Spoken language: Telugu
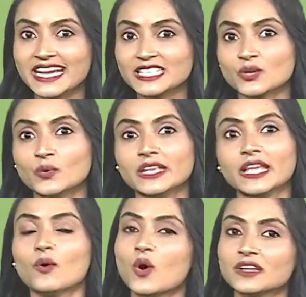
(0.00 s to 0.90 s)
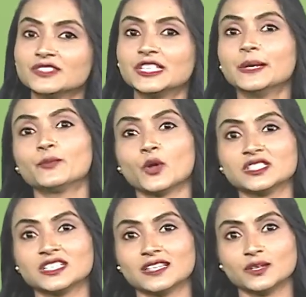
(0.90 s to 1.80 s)
దర్శకుడికి ఒక డ్రీమ్
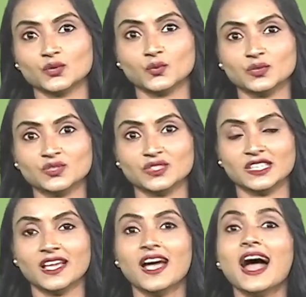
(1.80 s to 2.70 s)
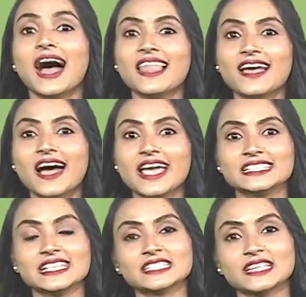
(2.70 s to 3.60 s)
ప్రాజెక్ట్ అంటూ ఉంటుంది అలా ఎస్ఎస్